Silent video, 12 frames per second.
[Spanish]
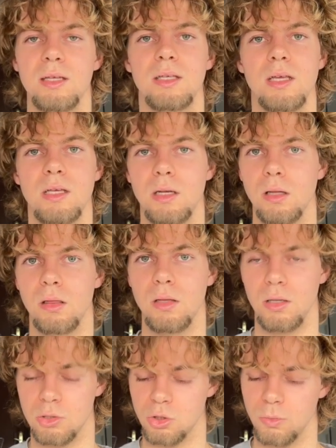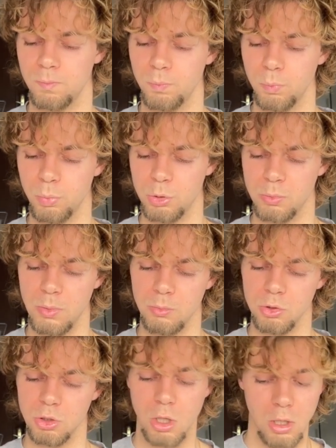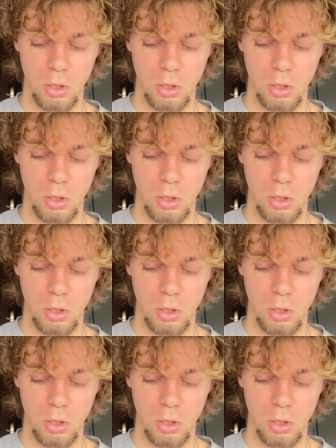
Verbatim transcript: ¿Qué quiere decir eso? Pues vemos,